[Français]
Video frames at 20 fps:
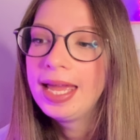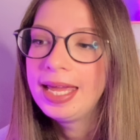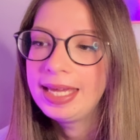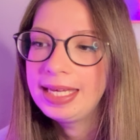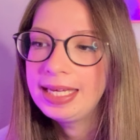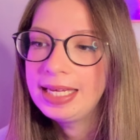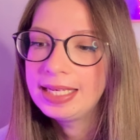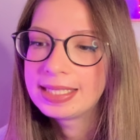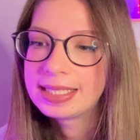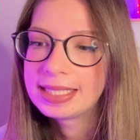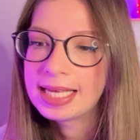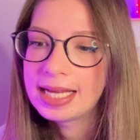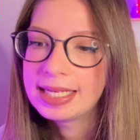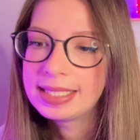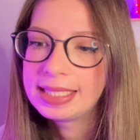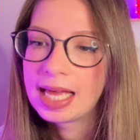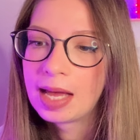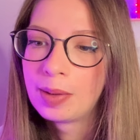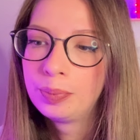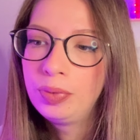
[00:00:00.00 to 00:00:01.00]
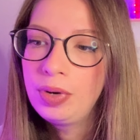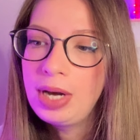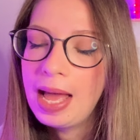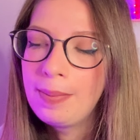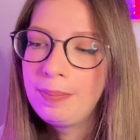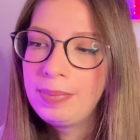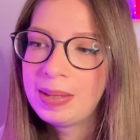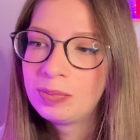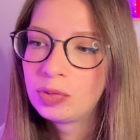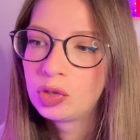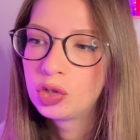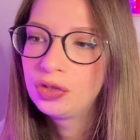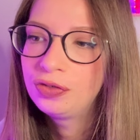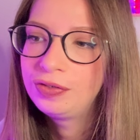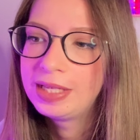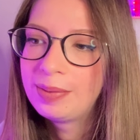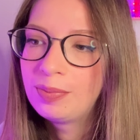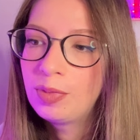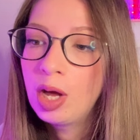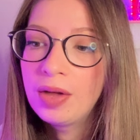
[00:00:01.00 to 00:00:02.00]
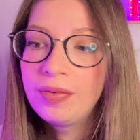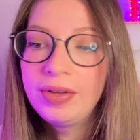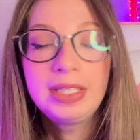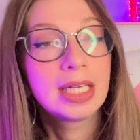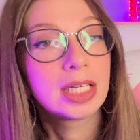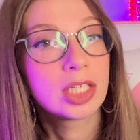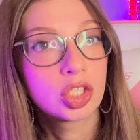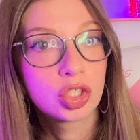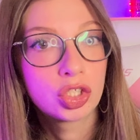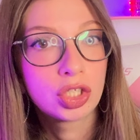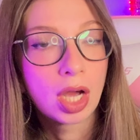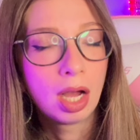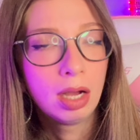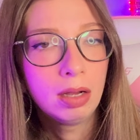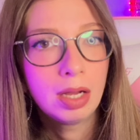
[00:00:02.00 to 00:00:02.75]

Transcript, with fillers: Et ça c'est un peu la même chose finalement avec un chat